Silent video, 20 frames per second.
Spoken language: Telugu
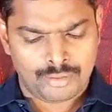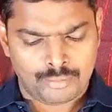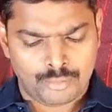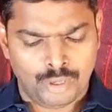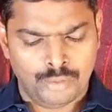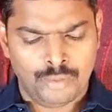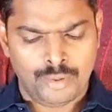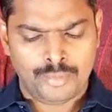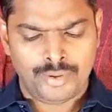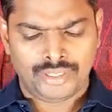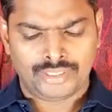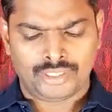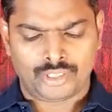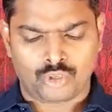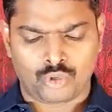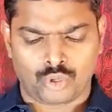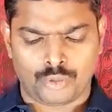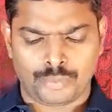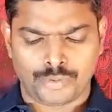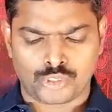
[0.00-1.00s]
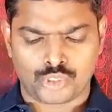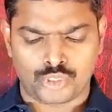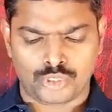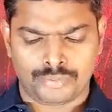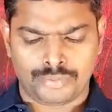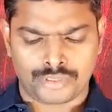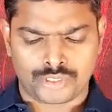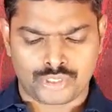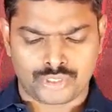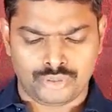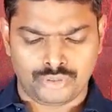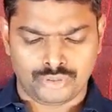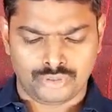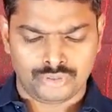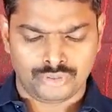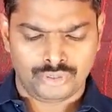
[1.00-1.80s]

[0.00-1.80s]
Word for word: భూమి మీద కృప చూపుచు